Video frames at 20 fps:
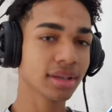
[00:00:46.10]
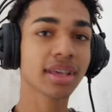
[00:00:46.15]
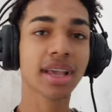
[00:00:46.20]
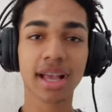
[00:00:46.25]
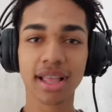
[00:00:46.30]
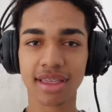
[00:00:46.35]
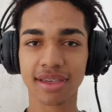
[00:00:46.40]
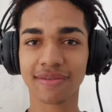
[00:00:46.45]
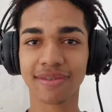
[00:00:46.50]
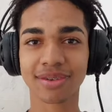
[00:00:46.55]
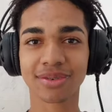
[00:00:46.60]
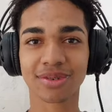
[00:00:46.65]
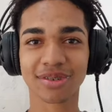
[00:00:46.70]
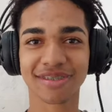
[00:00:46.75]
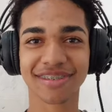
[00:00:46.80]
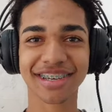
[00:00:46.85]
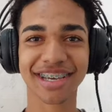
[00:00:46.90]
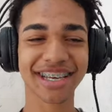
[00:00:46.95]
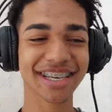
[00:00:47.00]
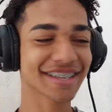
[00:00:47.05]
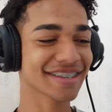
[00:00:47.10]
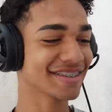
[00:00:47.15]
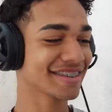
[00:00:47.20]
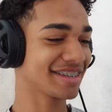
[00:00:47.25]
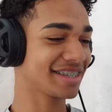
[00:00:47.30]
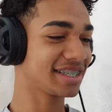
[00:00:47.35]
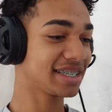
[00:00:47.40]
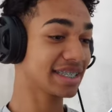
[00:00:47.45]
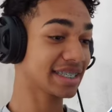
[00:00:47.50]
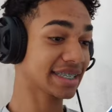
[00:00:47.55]
E ativa as
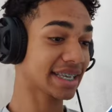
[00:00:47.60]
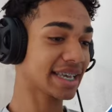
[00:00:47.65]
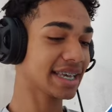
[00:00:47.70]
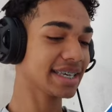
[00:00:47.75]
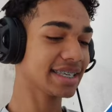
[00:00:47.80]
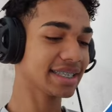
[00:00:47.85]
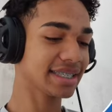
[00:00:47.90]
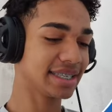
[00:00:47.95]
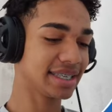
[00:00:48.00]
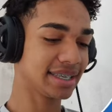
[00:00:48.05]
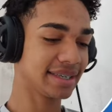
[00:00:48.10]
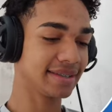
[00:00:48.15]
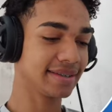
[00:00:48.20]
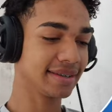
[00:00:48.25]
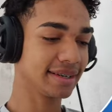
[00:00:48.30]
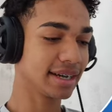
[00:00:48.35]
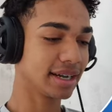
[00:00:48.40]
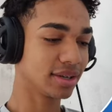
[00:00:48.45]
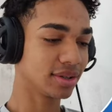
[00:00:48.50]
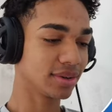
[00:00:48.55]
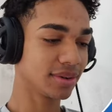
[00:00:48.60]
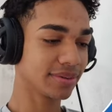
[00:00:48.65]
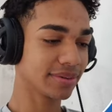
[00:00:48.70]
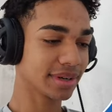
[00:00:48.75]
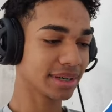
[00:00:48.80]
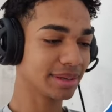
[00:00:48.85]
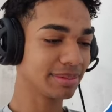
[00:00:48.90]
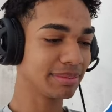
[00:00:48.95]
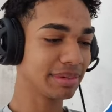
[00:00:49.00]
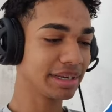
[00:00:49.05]
notificações. Tinha esquecido, cara. Eu tô
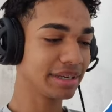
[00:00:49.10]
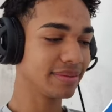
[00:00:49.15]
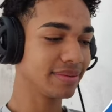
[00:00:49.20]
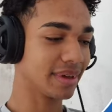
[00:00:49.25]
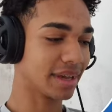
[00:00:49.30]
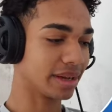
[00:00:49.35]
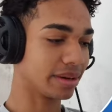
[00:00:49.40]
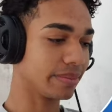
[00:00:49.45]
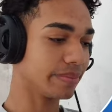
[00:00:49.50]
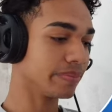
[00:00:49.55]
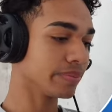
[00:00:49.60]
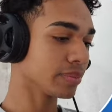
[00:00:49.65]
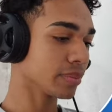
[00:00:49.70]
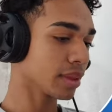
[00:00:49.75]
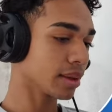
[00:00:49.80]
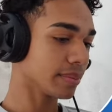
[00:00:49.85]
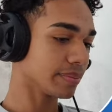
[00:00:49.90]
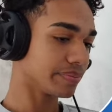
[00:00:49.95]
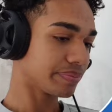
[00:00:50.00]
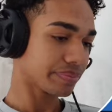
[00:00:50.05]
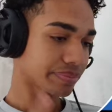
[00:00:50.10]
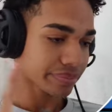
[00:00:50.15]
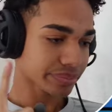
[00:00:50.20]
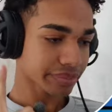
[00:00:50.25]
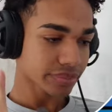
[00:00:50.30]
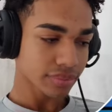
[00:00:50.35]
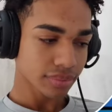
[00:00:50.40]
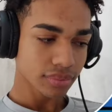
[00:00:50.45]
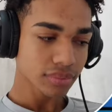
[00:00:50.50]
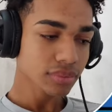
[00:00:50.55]
ficando meio velho.
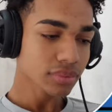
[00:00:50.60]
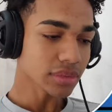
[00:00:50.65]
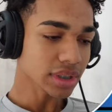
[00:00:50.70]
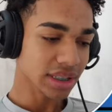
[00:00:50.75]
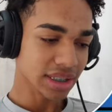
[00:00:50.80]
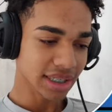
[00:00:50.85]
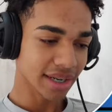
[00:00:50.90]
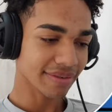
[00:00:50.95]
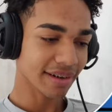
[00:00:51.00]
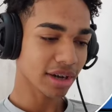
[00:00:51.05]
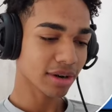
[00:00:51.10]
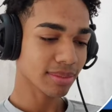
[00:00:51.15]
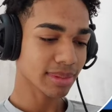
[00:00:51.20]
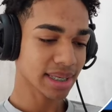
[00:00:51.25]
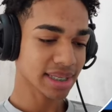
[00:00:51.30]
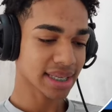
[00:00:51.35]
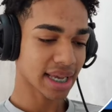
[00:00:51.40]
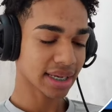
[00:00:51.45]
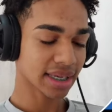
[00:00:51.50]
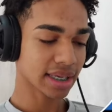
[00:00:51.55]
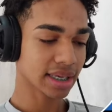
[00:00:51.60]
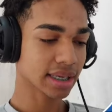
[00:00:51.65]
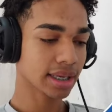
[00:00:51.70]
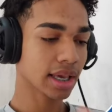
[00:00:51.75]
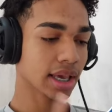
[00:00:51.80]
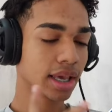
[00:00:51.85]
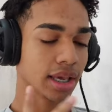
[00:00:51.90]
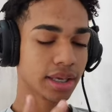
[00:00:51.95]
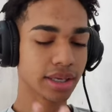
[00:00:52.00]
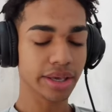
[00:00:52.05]
Já vai começar
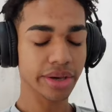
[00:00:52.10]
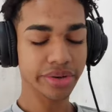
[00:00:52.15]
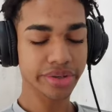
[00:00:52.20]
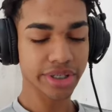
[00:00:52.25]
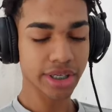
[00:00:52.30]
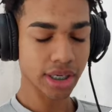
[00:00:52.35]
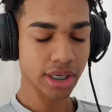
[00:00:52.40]
aqui e é o